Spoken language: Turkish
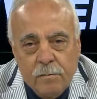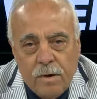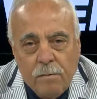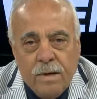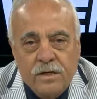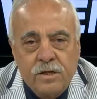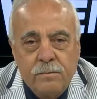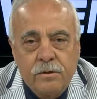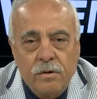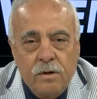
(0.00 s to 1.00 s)

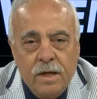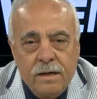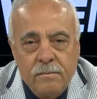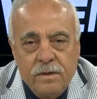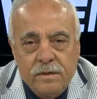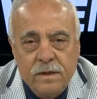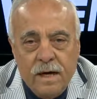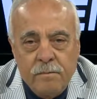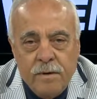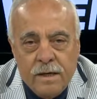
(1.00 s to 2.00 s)
bambaşka bir olay, bir
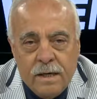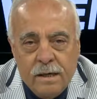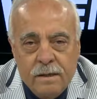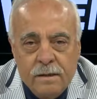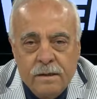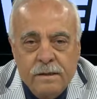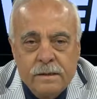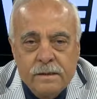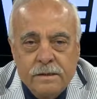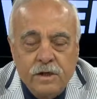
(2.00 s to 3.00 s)
darbeye
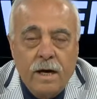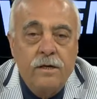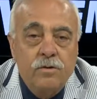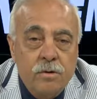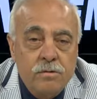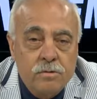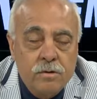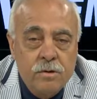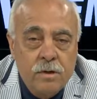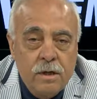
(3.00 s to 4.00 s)
şahit olduk.